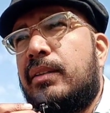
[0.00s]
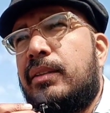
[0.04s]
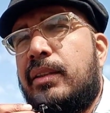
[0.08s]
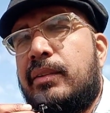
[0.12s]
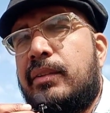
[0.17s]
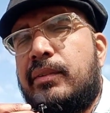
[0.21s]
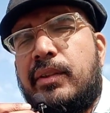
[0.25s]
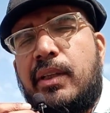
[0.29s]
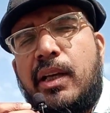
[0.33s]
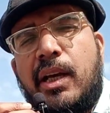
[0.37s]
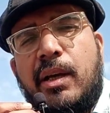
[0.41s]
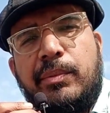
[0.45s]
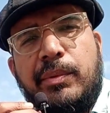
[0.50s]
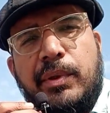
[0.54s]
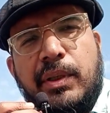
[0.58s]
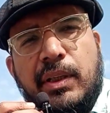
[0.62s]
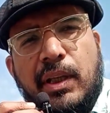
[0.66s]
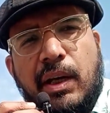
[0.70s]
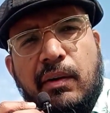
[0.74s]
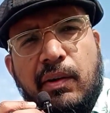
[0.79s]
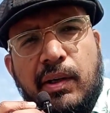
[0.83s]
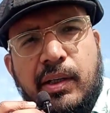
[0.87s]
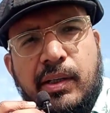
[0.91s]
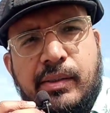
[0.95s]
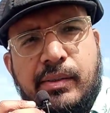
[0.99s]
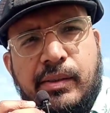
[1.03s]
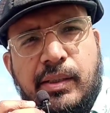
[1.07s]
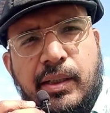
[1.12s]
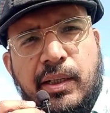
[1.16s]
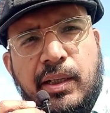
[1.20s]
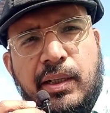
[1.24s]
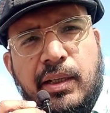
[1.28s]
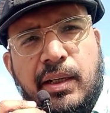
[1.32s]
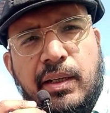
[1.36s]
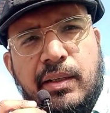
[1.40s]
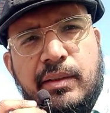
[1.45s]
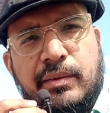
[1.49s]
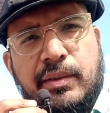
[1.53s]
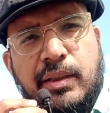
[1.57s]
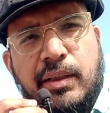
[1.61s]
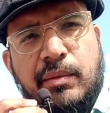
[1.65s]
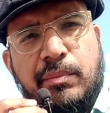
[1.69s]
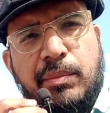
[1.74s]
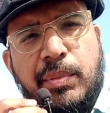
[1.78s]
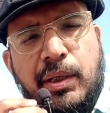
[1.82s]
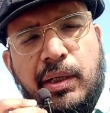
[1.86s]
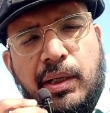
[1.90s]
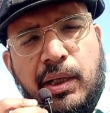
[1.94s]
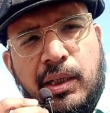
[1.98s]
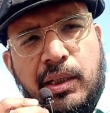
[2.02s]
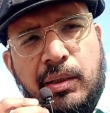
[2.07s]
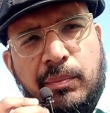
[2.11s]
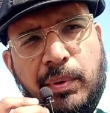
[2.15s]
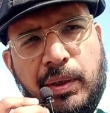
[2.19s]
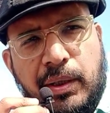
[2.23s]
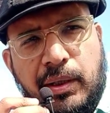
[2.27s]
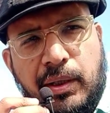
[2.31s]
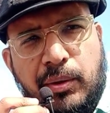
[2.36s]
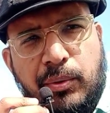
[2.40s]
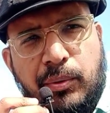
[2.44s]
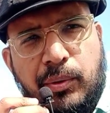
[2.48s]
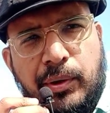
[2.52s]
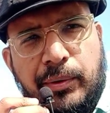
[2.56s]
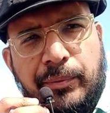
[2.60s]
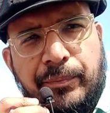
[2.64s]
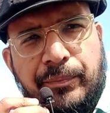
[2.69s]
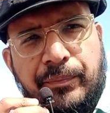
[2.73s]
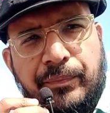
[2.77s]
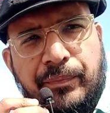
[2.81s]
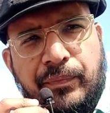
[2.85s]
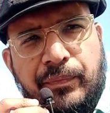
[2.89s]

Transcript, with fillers: जिससे आप ये दावा कर सकें कि इससे बेटा ही पैदा होगा